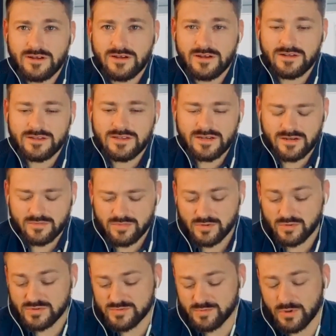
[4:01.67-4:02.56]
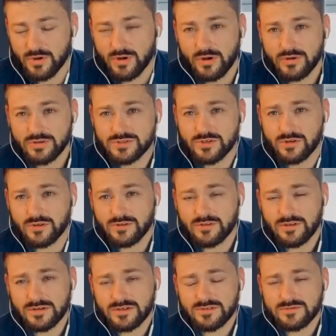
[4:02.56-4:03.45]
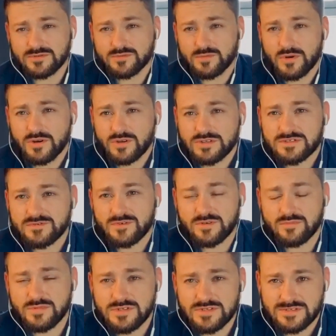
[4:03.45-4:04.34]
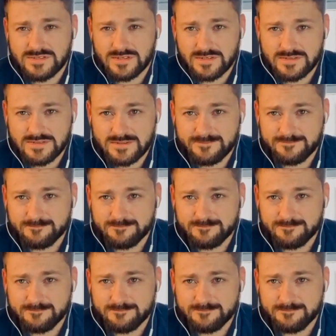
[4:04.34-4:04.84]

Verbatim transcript: tak aby uspokoić oddech i uspokoić swoje bicie serca.